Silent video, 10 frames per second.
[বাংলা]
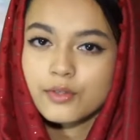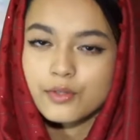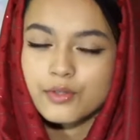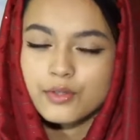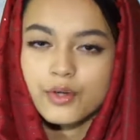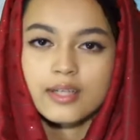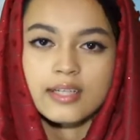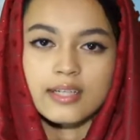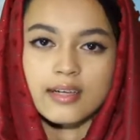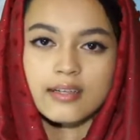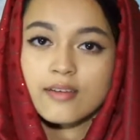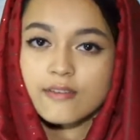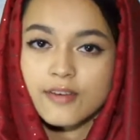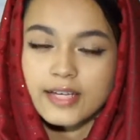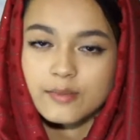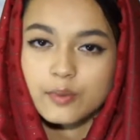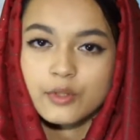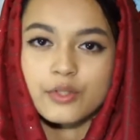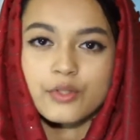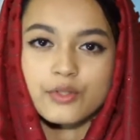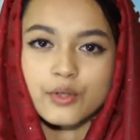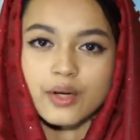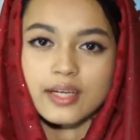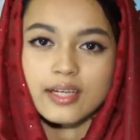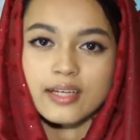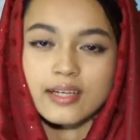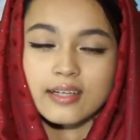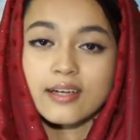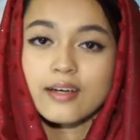ফোন ইউজ করেন কিনা ফেসবুক ইউজ করেন কিনা